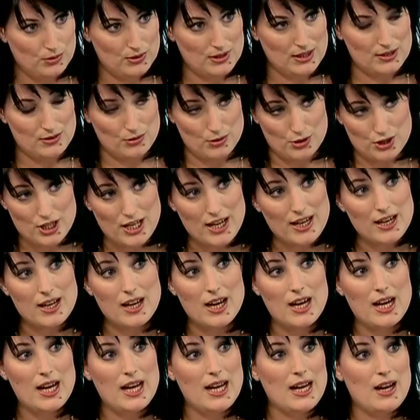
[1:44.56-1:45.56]
de ces
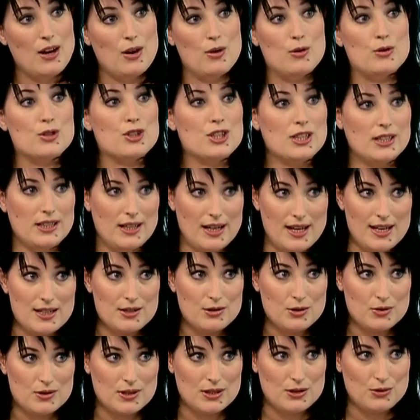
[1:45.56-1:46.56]
enchères, en
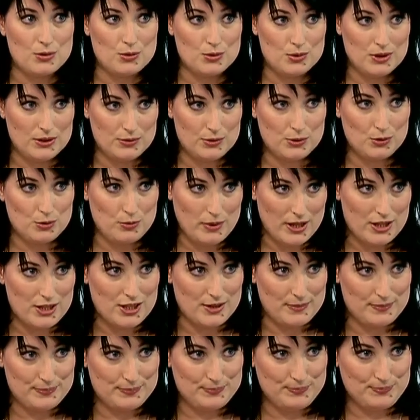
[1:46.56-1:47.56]
général, se situe au niveau du
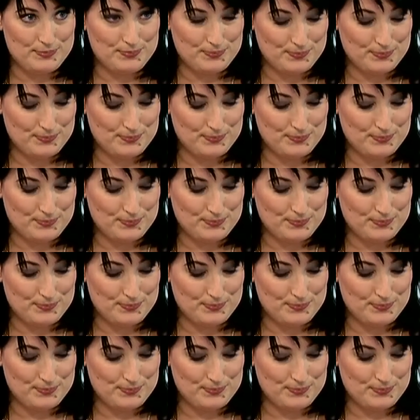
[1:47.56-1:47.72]
marché.